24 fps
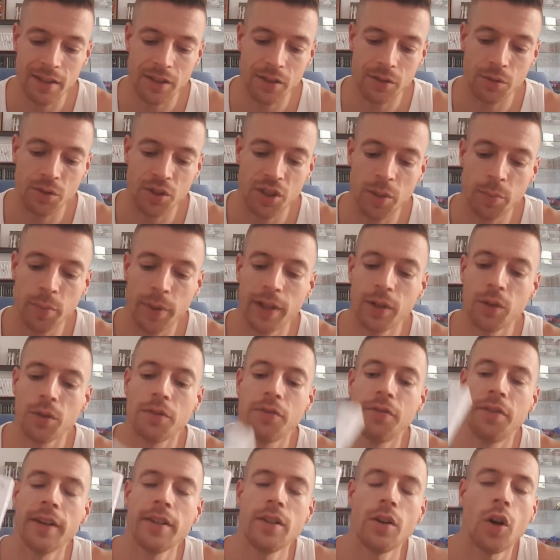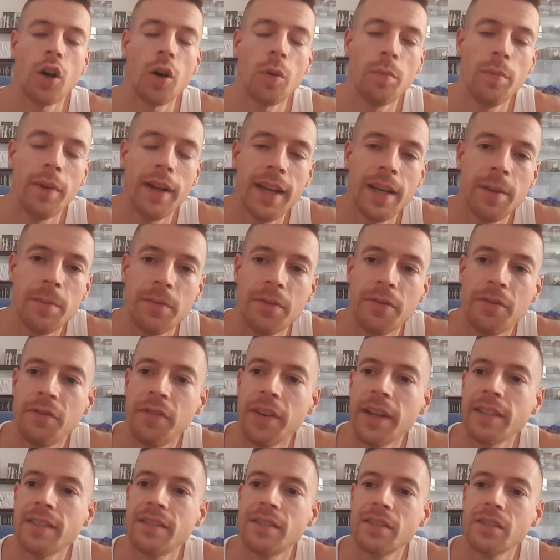Donc, j'ai pris le Fire Emblem
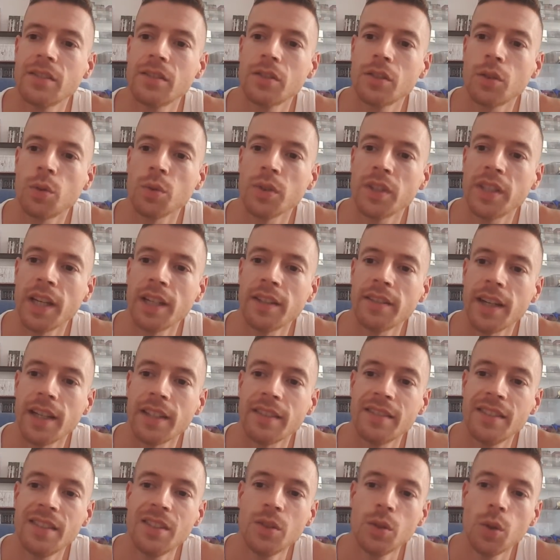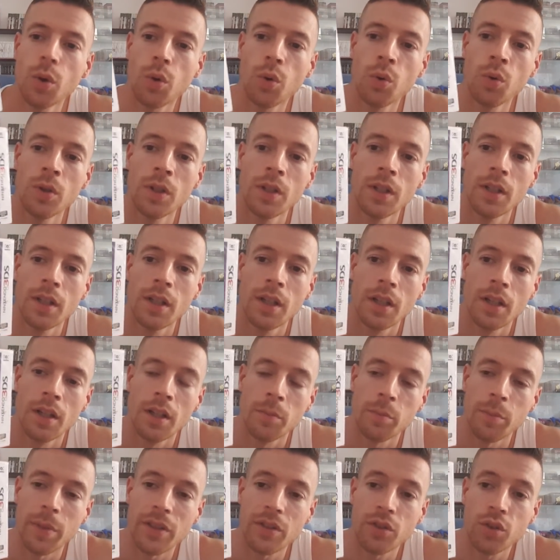Fates Conquête à 10 euros.
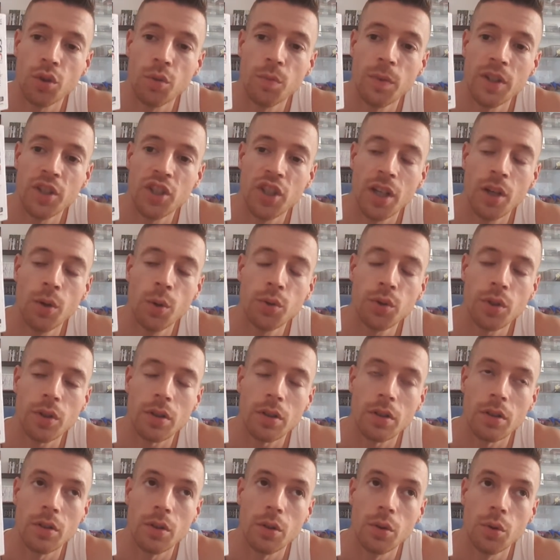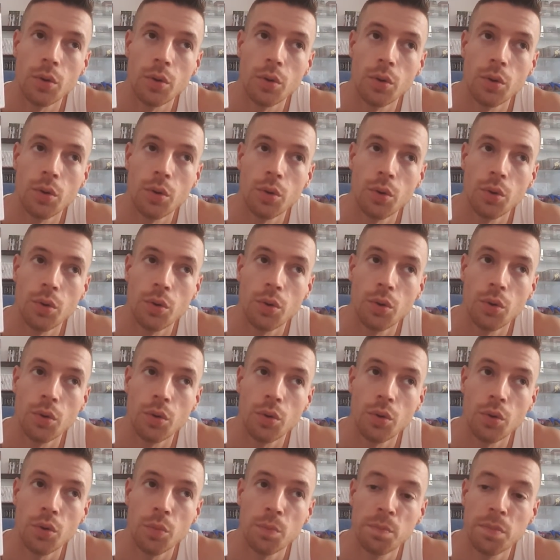Parce que moi j'ai l'autre,
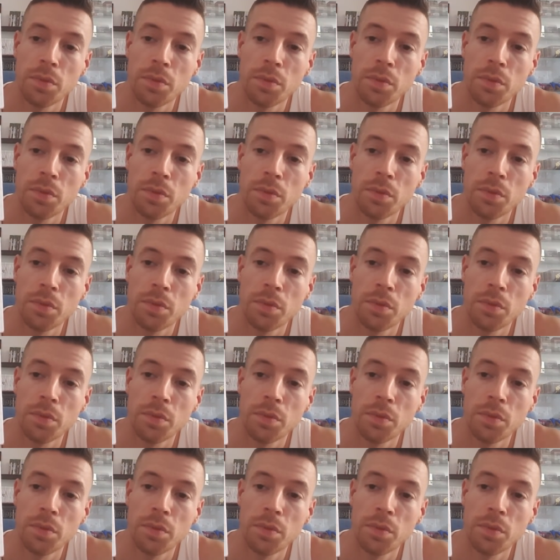le.